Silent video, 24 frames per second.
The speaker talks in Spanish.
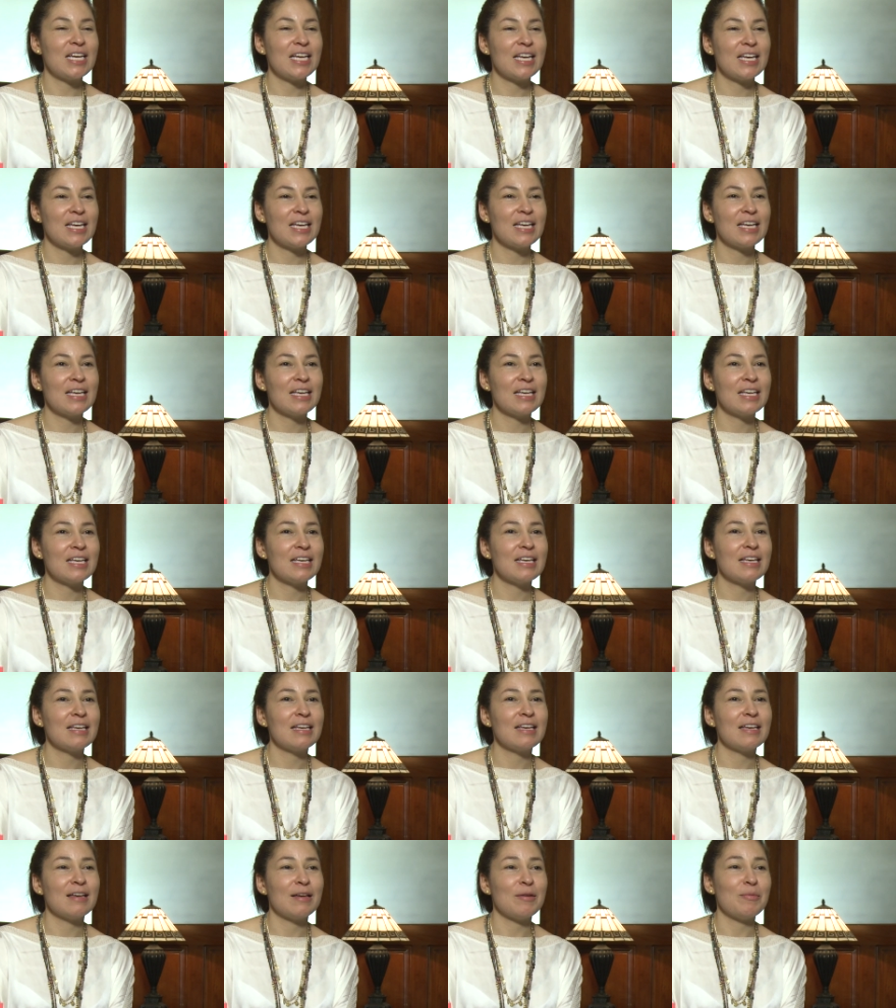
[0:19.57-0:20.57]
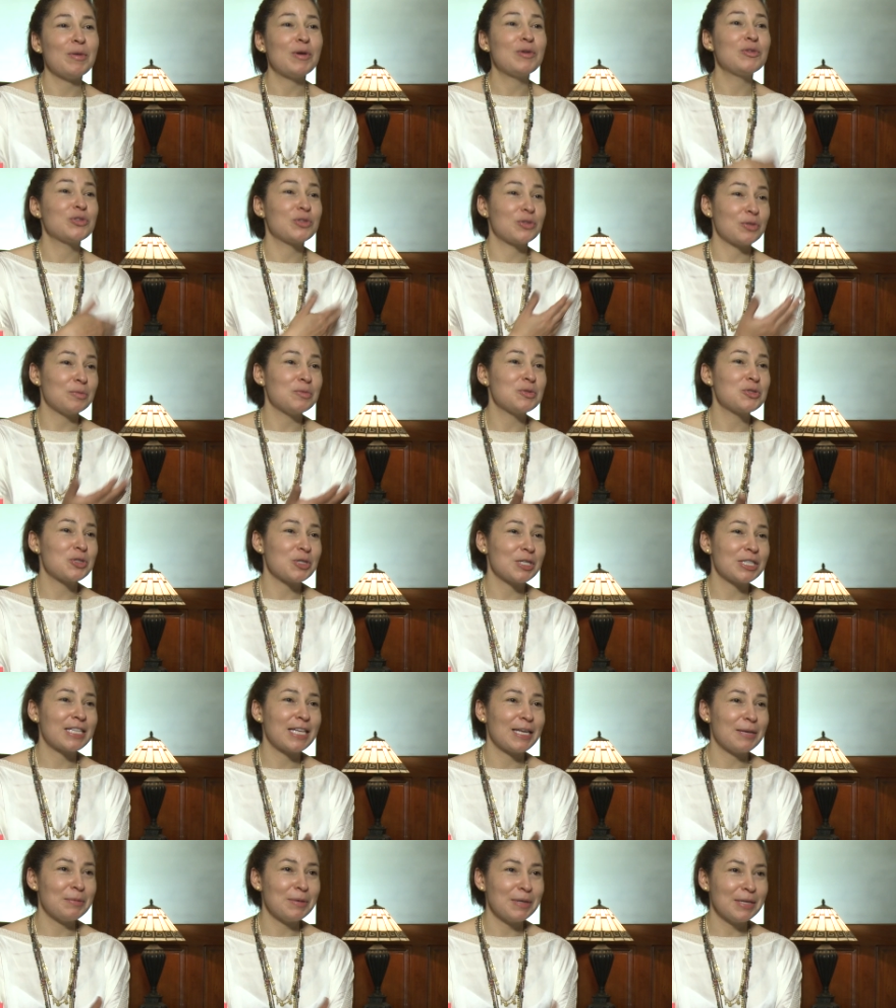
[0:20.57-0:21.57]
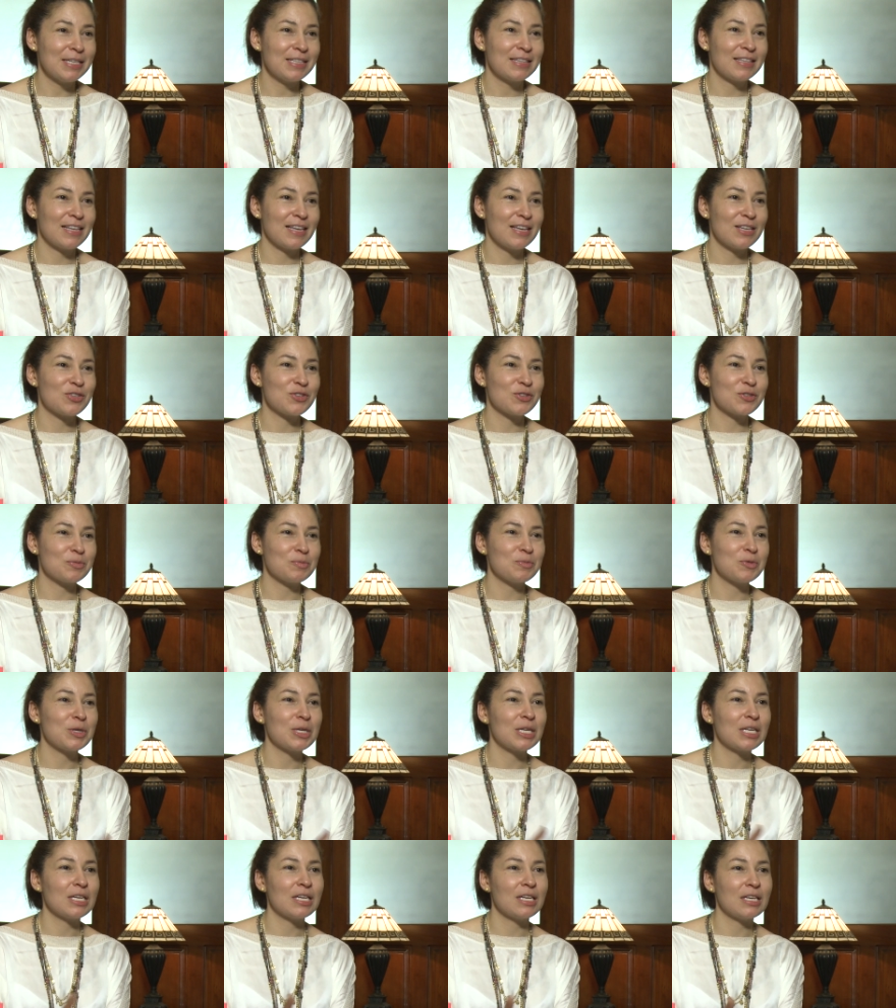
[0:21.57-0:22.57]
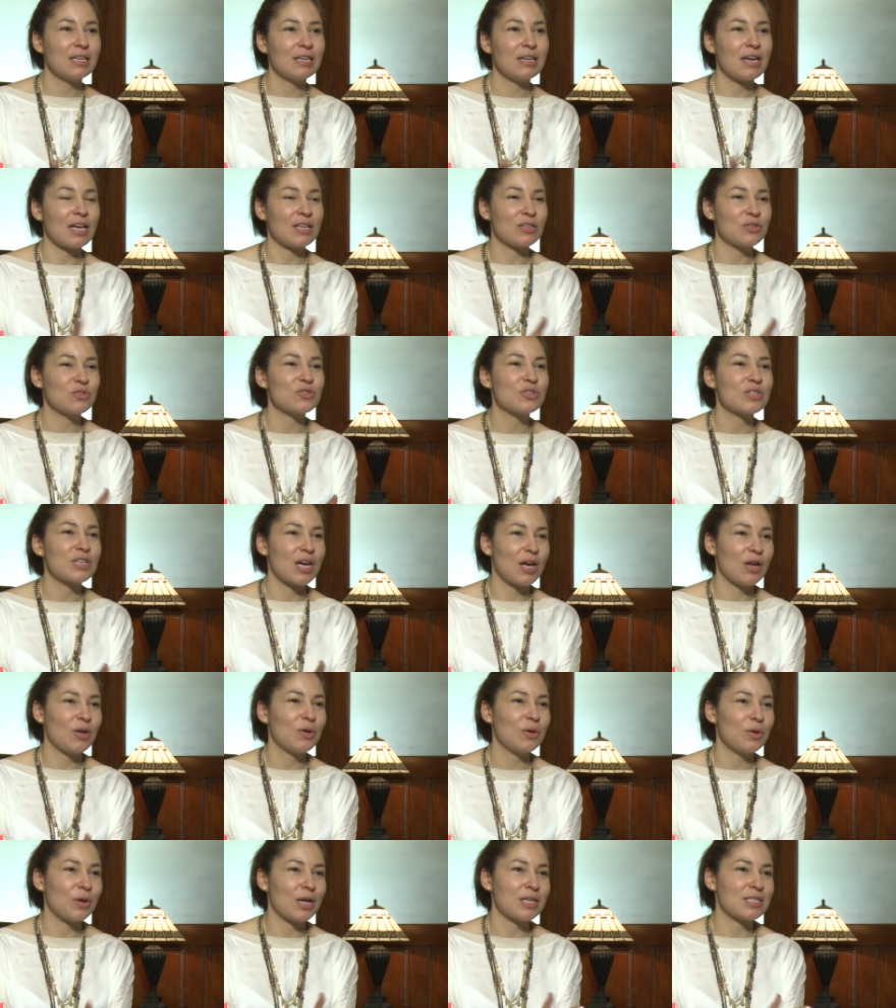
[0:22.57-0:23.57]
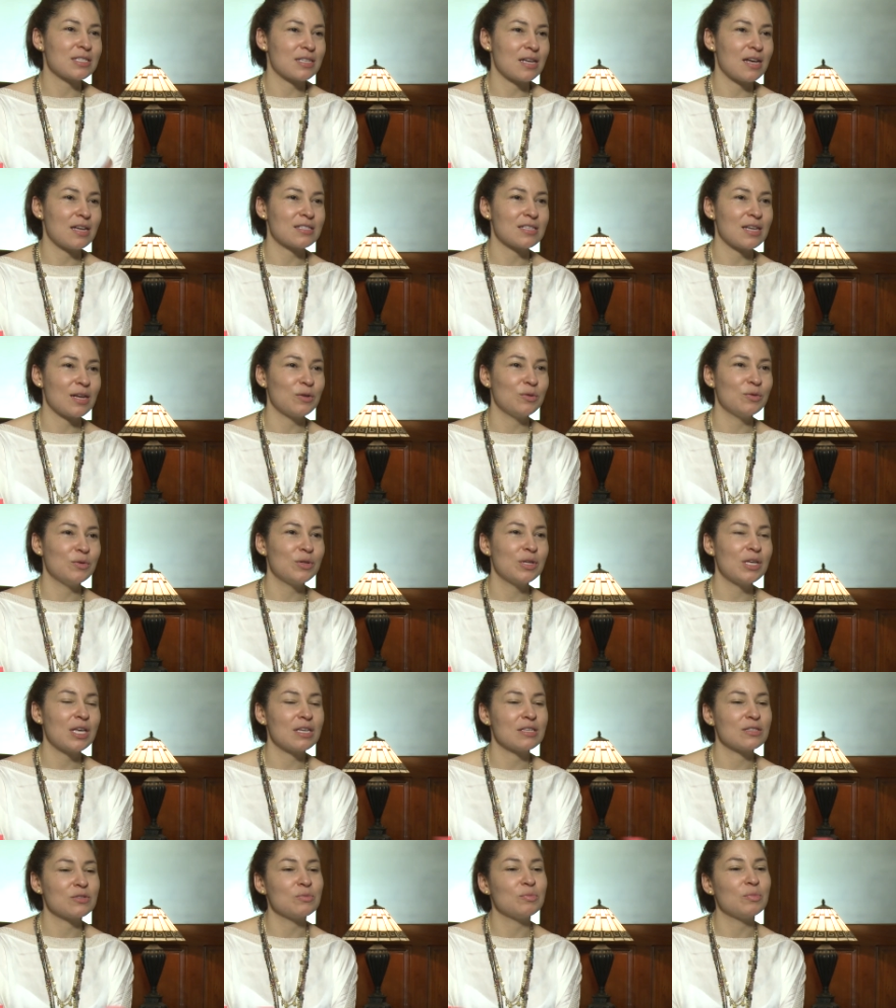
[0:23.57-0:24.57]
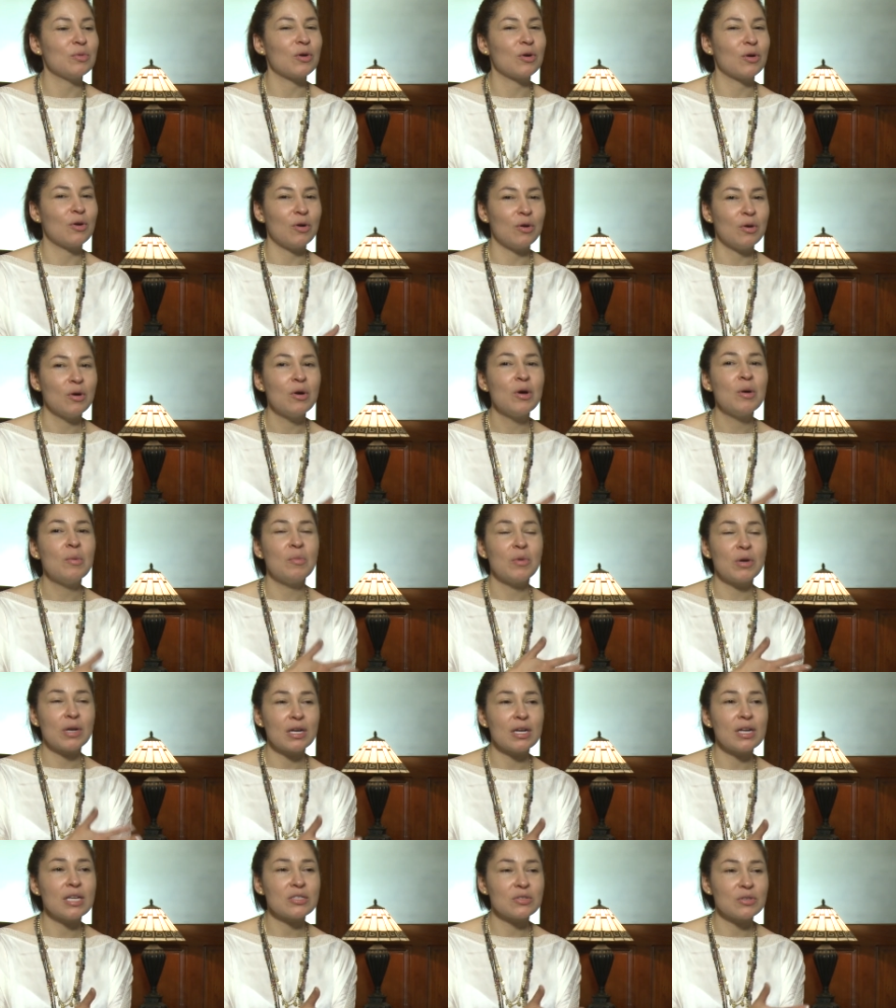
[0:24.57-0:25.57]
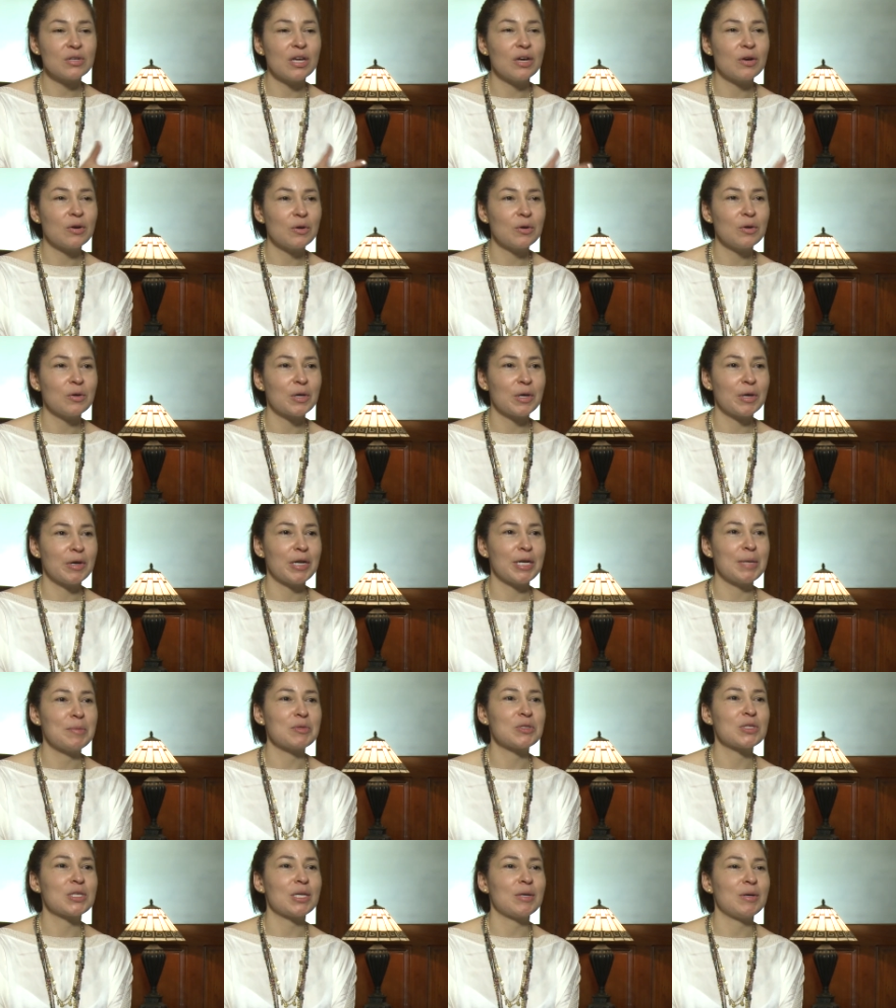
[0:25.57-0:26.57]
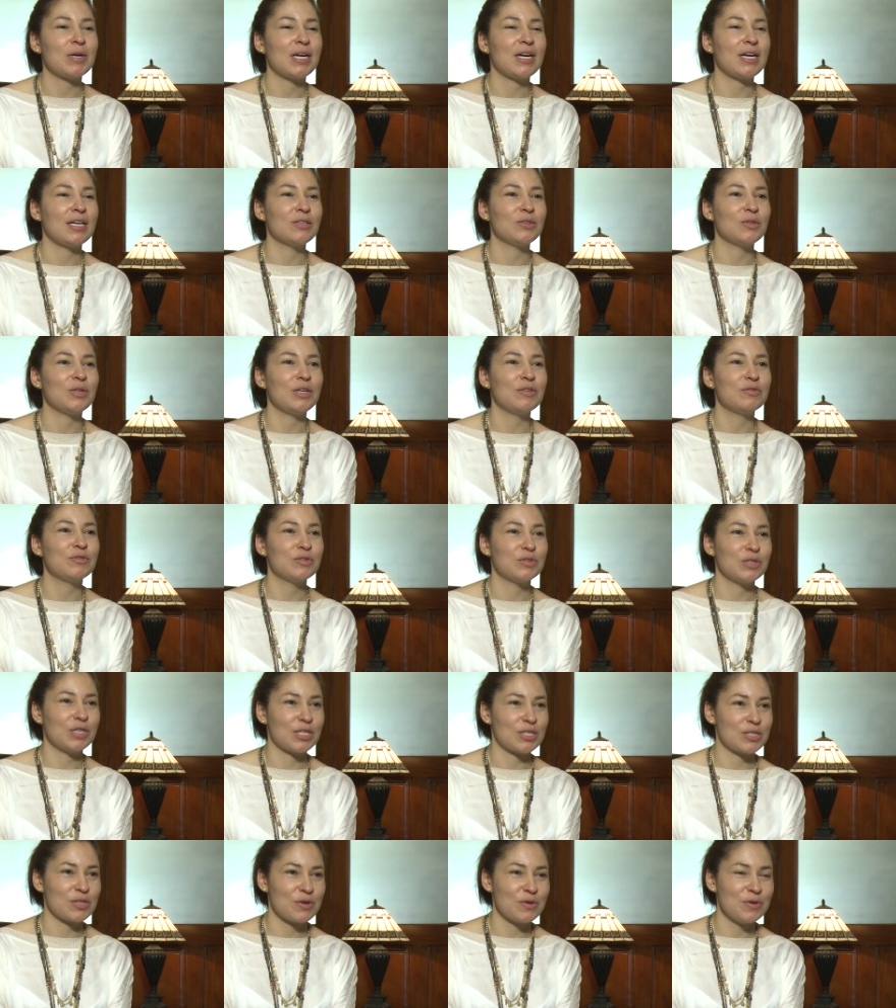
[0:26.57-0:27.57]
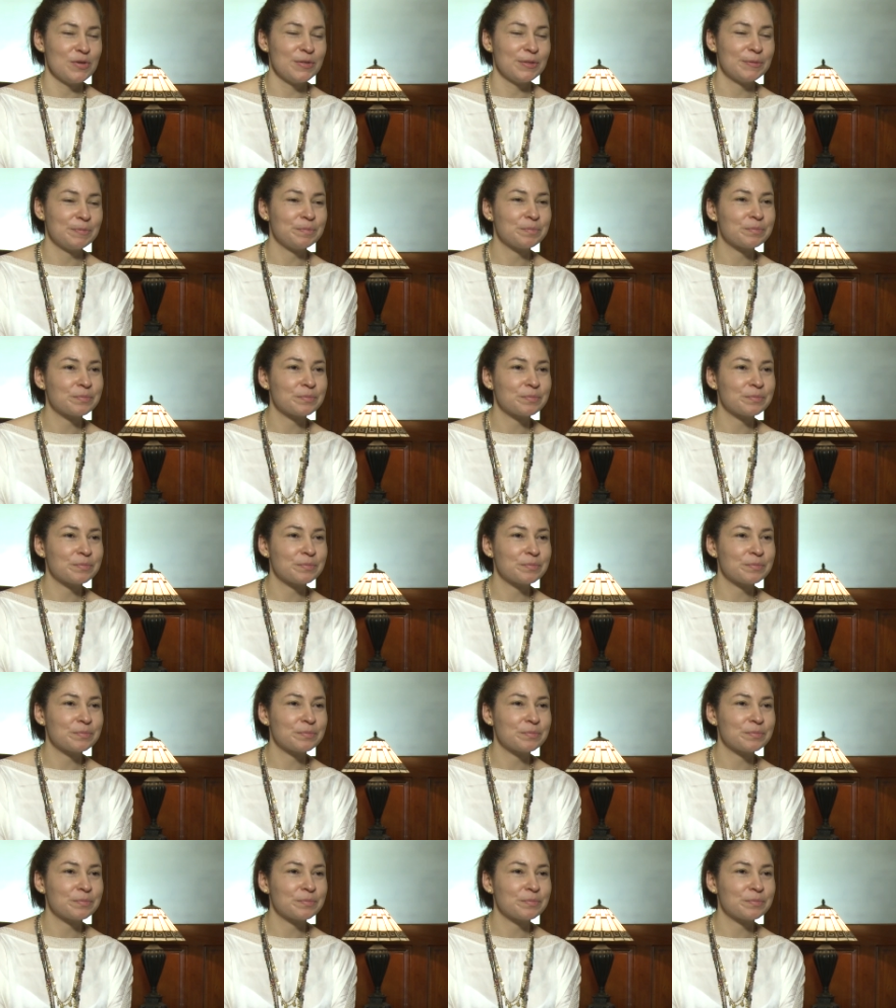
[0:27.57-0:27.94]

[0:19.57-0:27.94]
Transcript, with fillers: Eh, me gustó mucho el tema, de hecho es muy asociado a salud y es un poco muy relacionado con lo que venimos trabajando en la fundación.